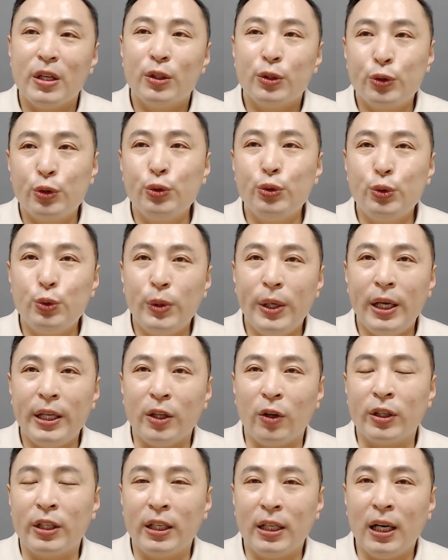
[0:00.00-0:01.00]
추후에
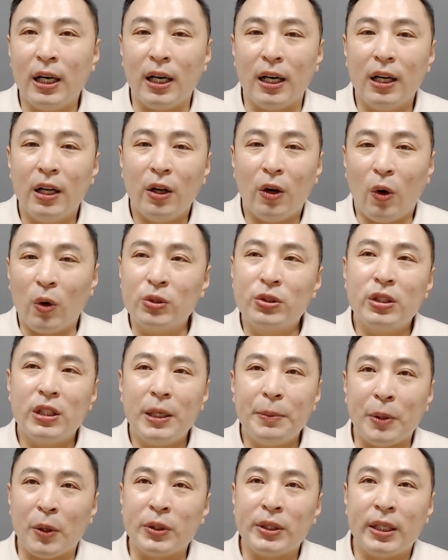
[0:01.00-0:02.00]
여기가 어떻게
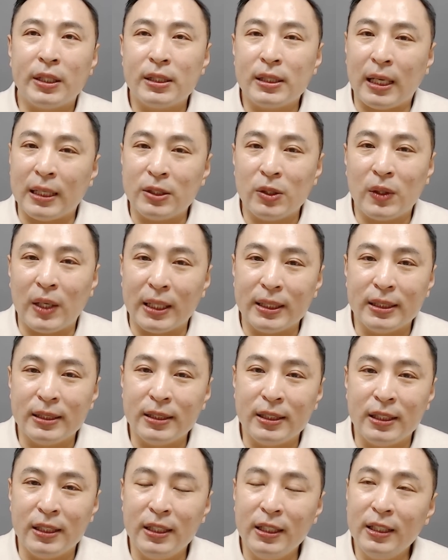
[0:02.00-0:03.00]
변화를
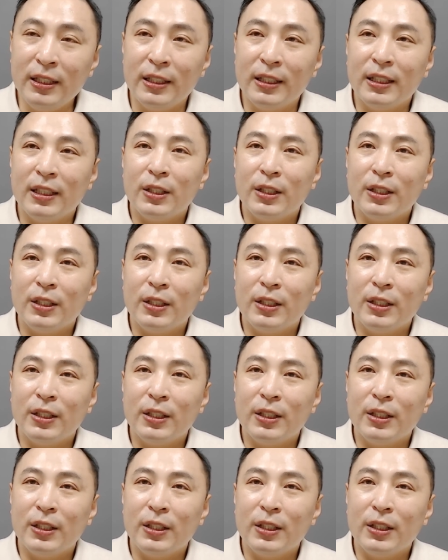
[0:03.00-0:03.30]
가져가는지,